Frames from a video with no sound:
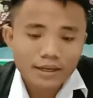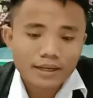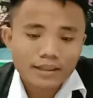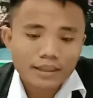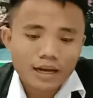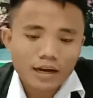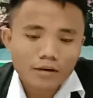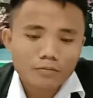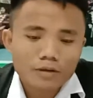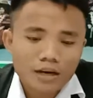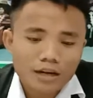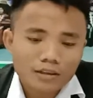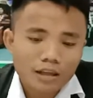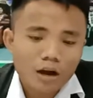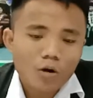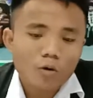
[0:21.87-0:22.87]
kita akan
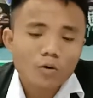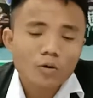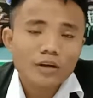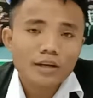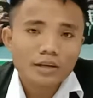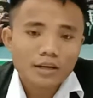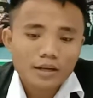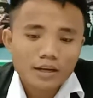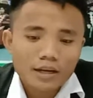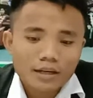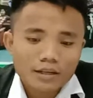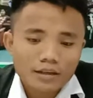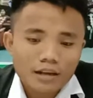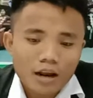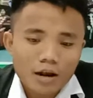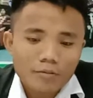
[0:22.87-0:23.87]
mengetahui
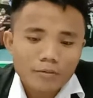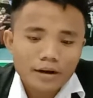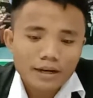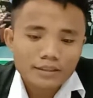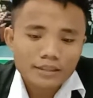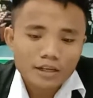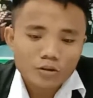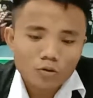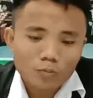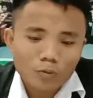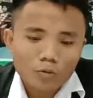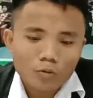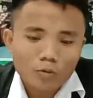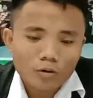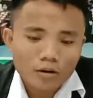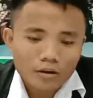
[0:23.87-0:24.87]
di dalam gereja
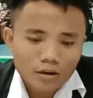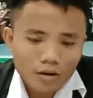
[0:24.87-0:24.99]
ataupun